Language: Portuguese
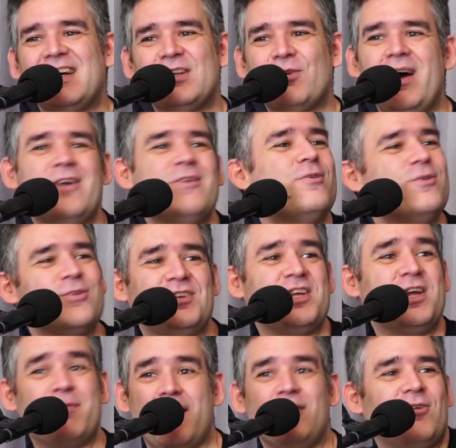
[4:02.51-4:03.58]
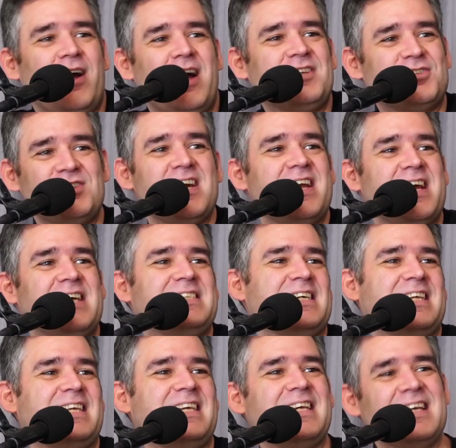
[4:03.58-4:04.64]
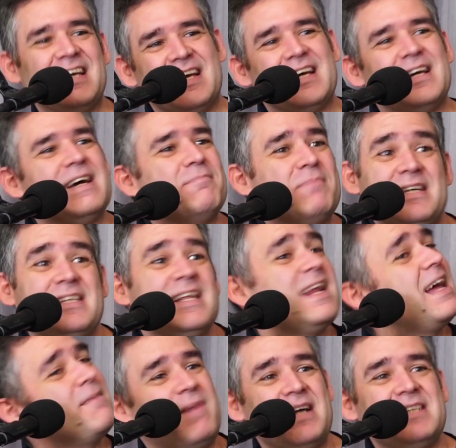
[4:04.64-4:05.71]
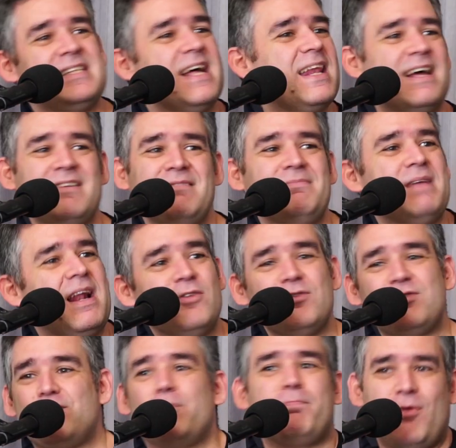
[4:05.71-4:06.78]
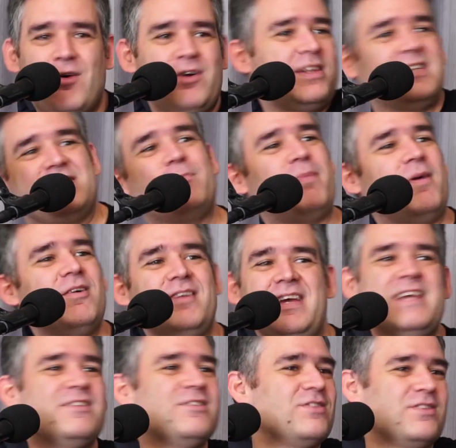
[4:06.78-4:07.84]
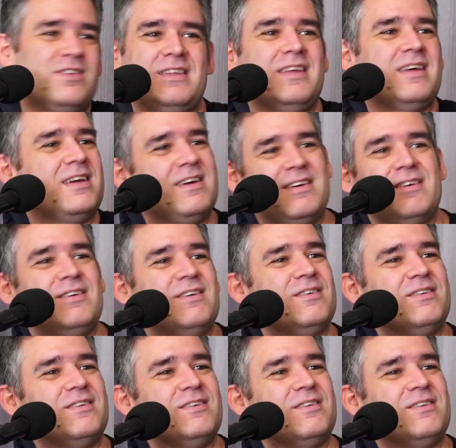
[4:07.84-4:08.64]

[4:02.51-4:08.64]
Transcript: não é com o Cruzeiro, porque ela não conhece Cruzeirense aqui. É. Uhum. Mas, ela, mas ela, ela não suporta São Paulino. Hum, ela,